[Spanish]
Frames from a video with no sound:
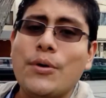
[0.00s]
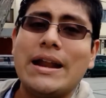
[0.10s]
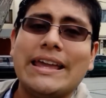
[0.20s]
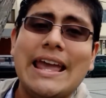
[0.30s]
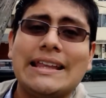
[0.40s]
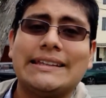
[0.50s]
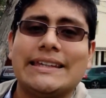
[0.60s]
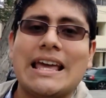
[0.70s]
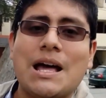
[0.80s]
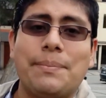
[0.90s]
una guía
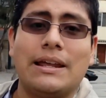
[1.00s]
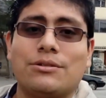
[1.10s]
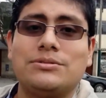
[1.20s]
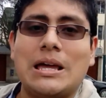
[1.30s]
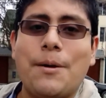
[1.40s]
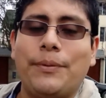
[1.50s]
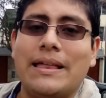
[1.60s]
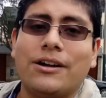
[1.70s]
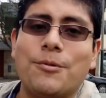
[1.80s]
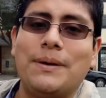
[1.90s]
detallada para que ustedes
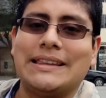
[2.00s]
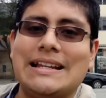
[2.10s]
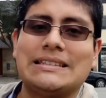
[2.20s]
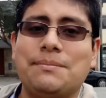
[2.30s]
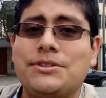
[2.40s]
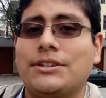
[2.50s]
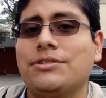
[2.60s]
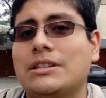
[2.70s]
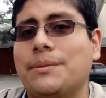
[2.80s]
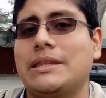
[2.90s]
puedan completar estas
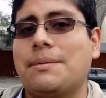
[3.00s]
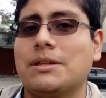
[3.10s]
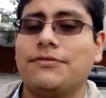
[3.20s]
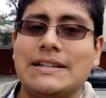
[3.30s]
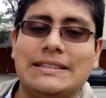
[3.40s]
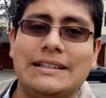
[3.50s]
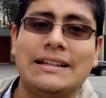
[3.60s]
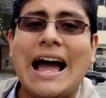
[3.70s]
misiones de una manera más fácil,